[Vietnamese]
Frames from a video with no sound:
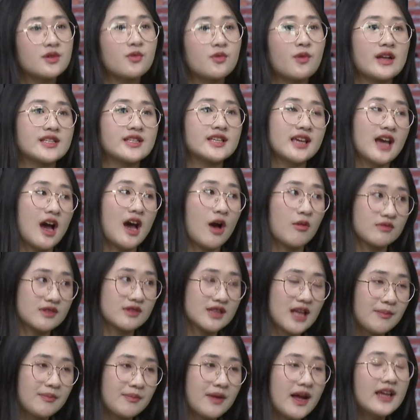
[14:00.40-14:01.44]
trong quá trình học
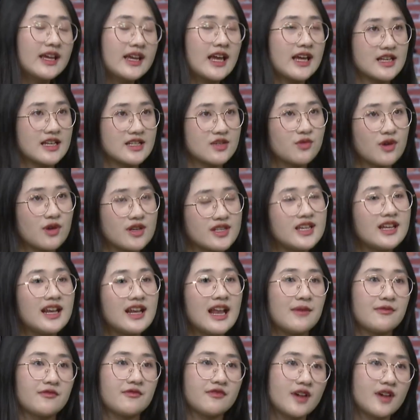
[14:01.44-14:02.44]
tập hay kể cả trong quá trình làm